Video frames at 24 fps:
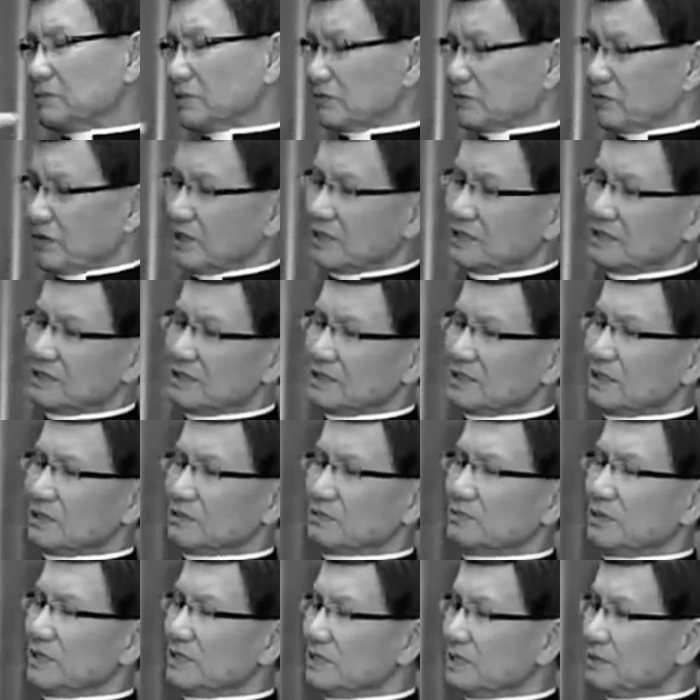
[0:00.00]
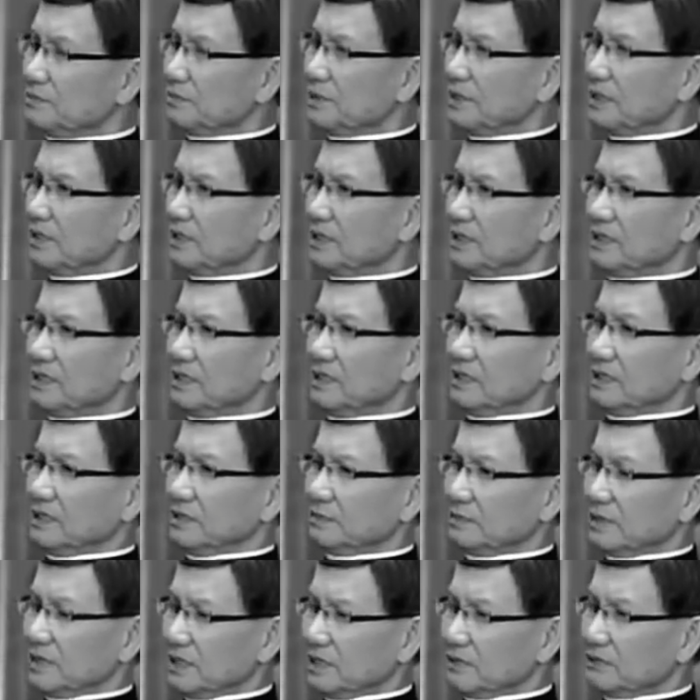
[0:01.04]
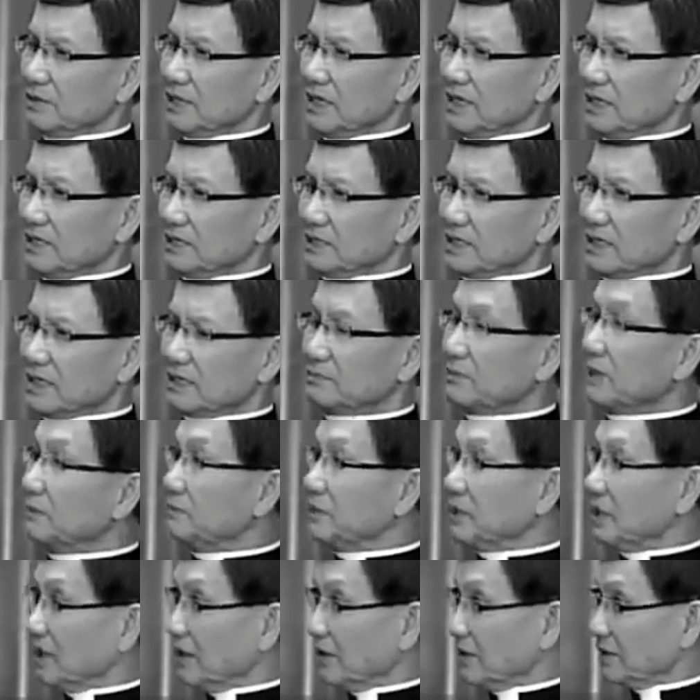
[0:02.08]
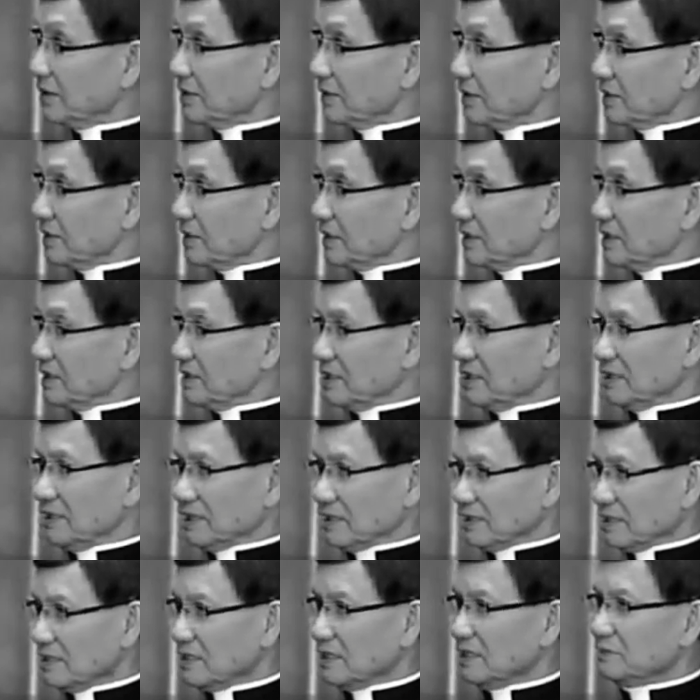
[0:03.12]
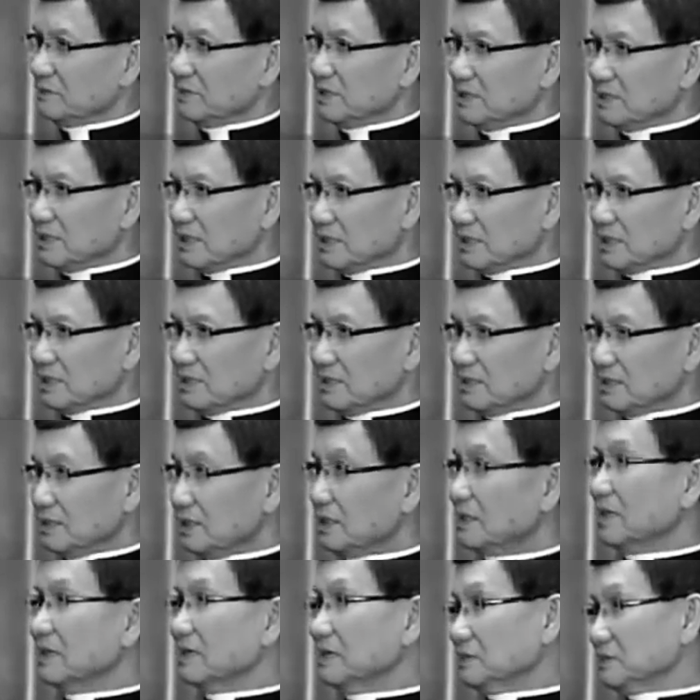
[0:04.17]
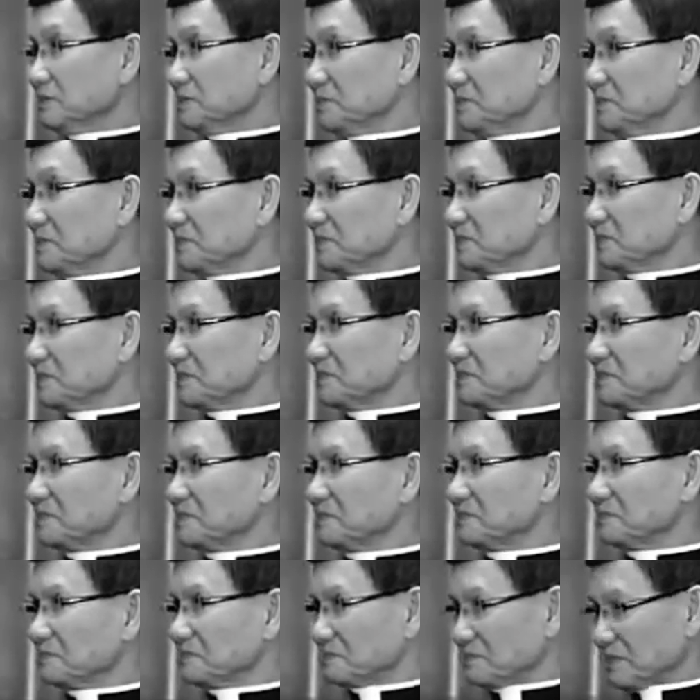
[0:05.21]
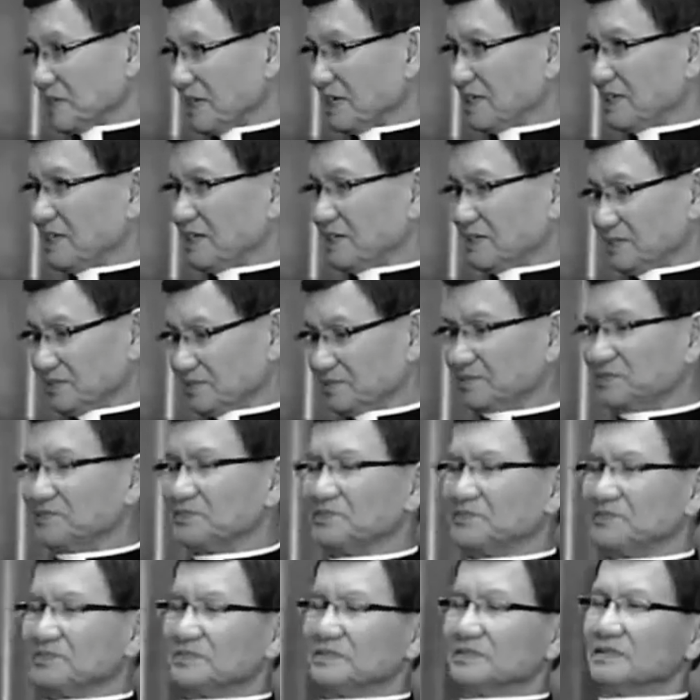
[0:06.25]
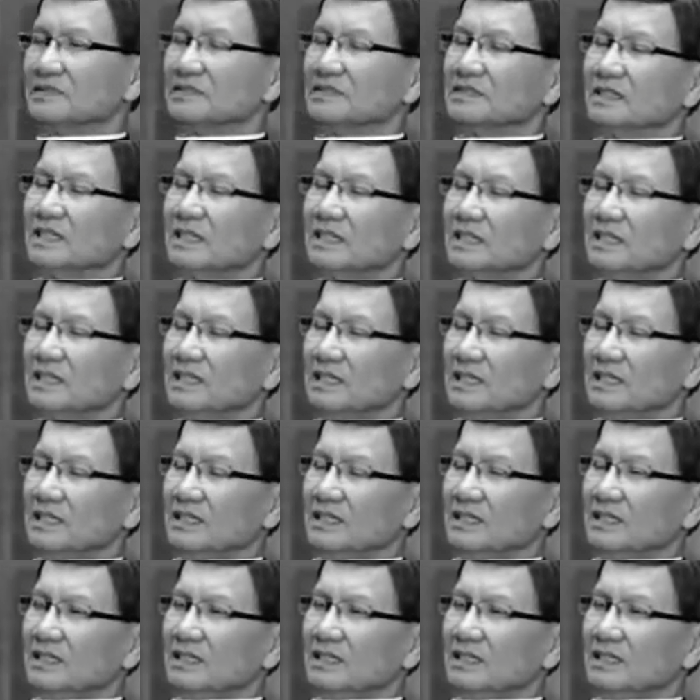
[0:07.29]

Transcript: và một phần chi tộc Benjamin đó, bị lưu đày sang Babylon là cái nơi bây giờ là nước Iraq. Dạ, yeah, Đấy đấy. Ừ. Thì